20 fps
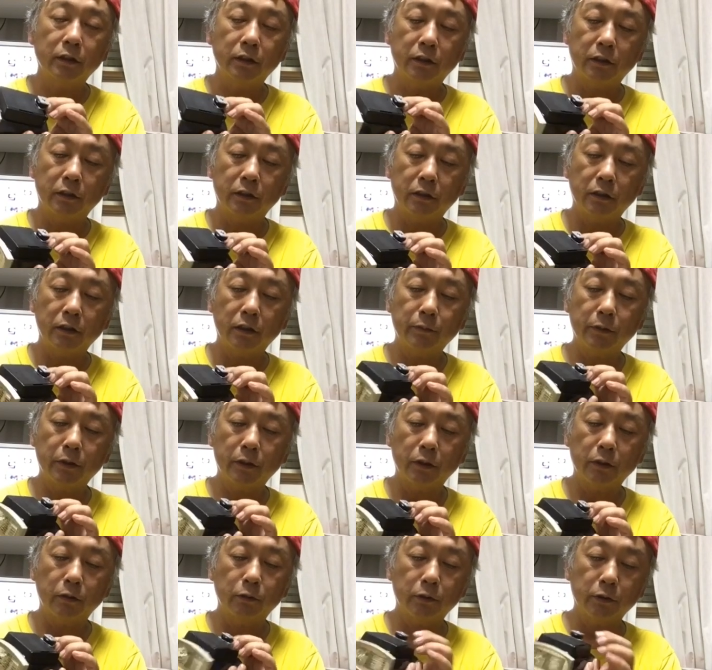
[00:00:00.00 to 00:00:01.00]
えー、
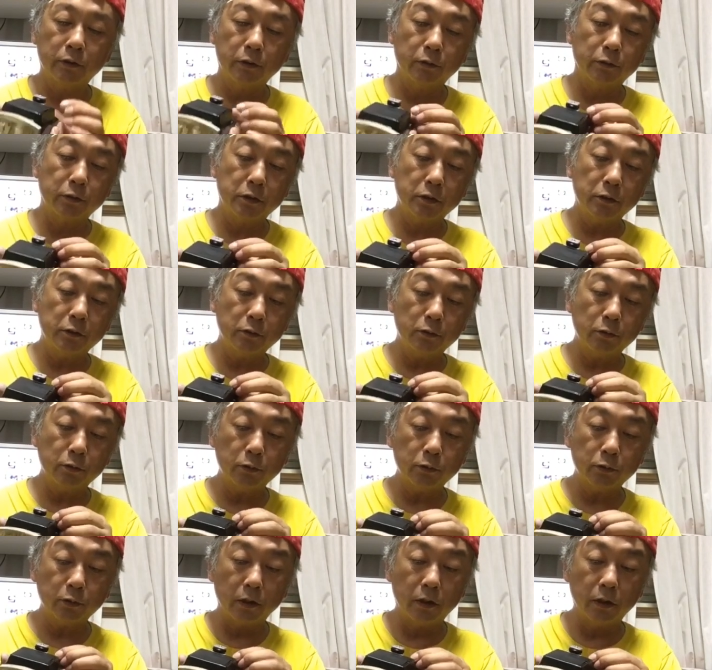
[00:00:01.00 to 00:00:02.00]
カメラが多いんで、この
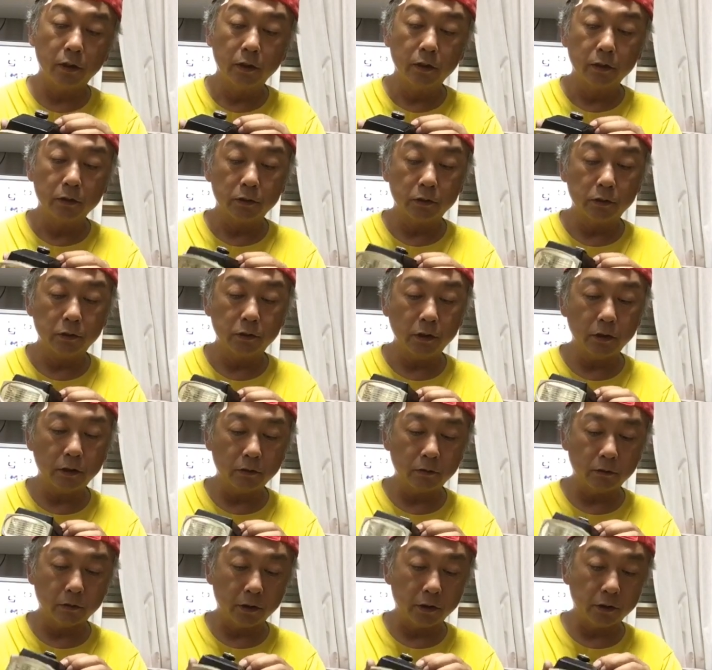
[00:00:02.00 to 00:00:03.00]
シンクロコードがついて
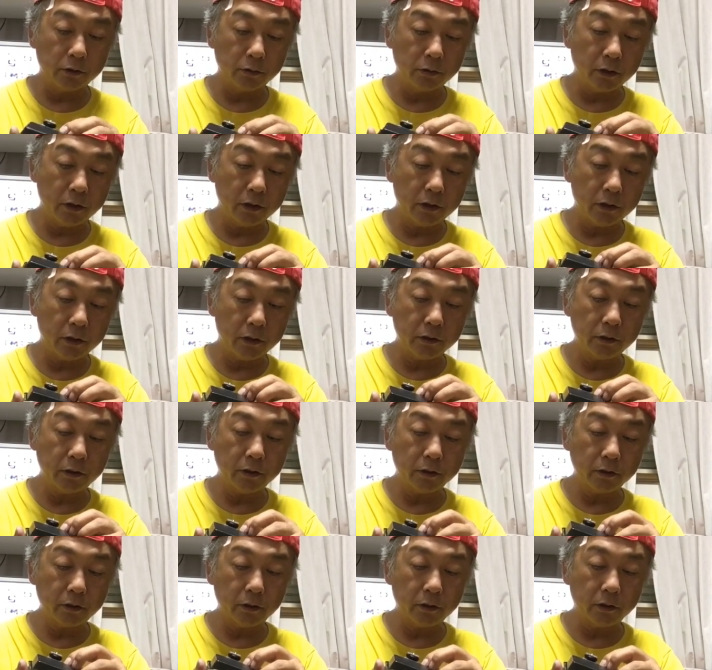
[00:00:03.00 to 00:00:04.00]
るのは非常にあり
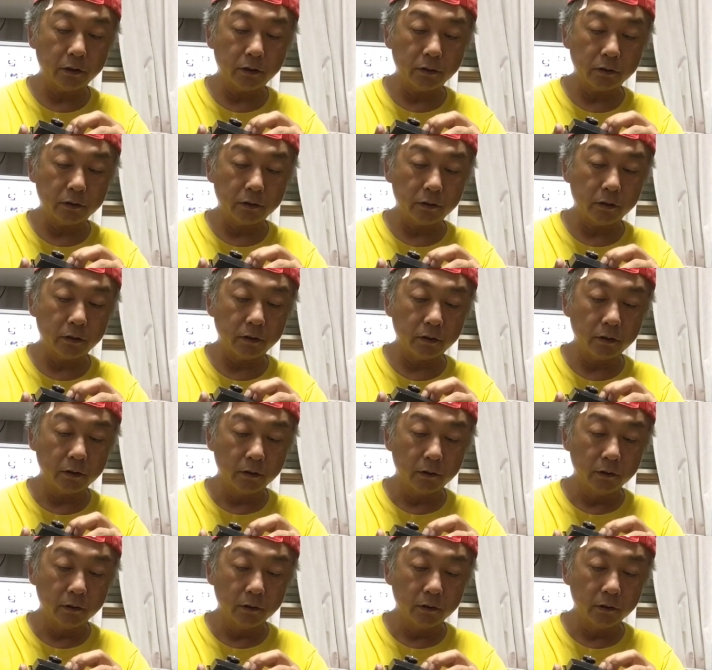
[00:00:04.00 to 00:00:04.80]
がたいんですね。